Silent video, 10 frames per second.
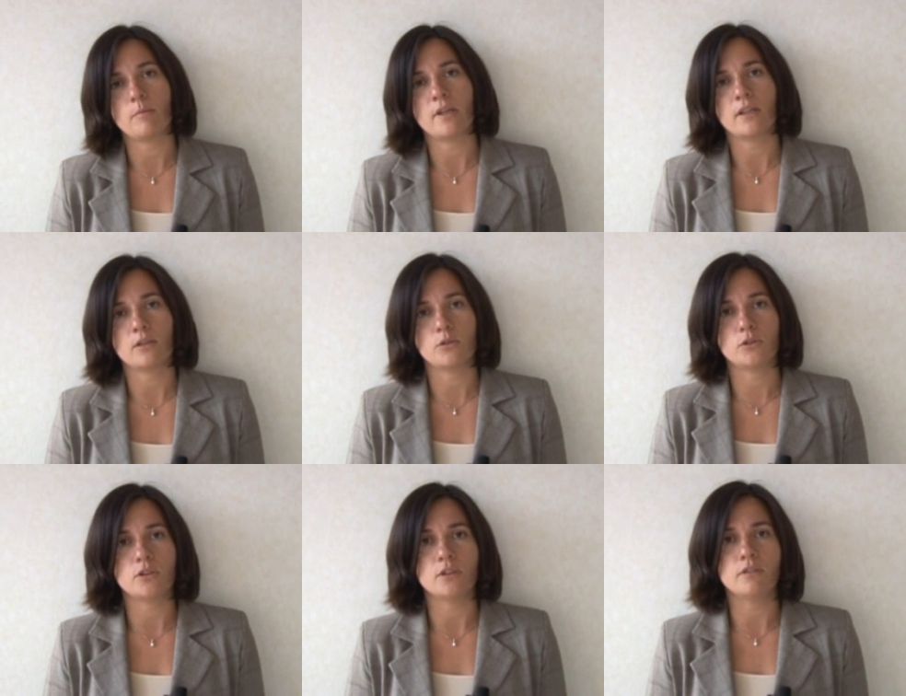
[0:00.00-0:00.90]
dobrej
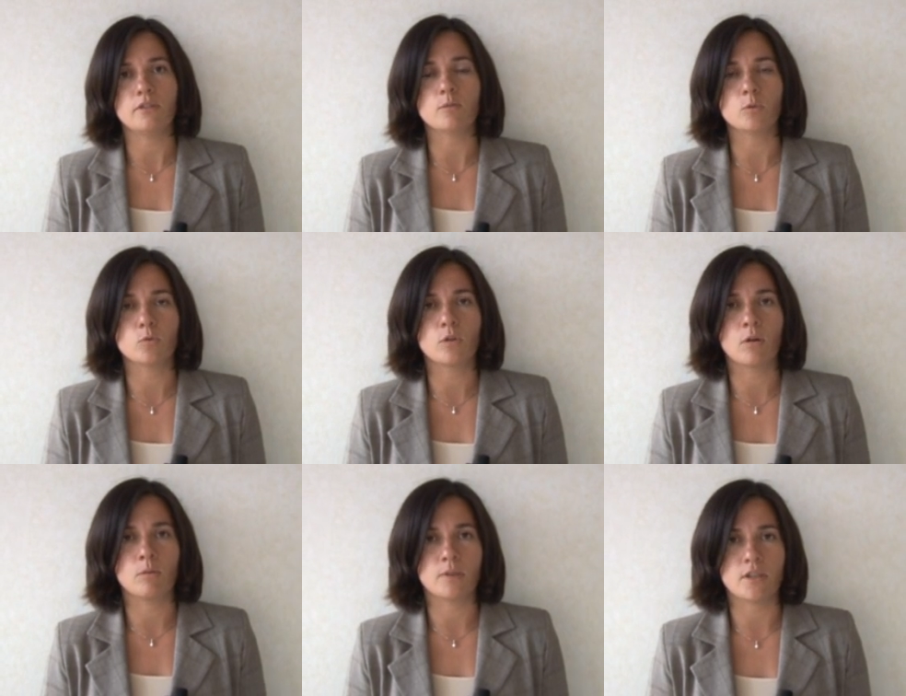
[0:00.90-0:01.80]
jakości filmu
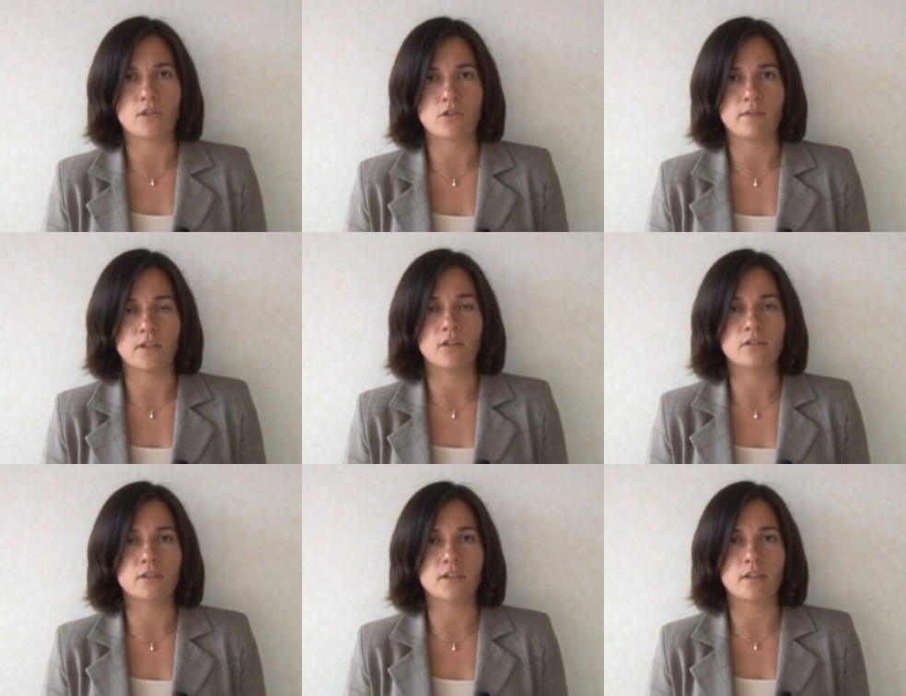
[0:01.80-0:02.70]

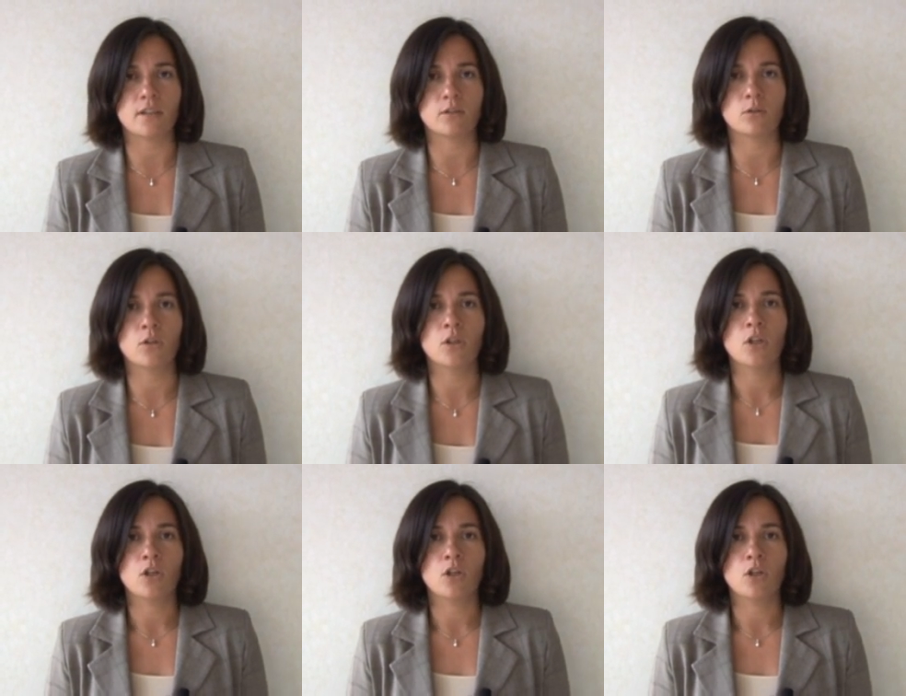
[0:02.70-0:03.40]
długometrażowego z internetu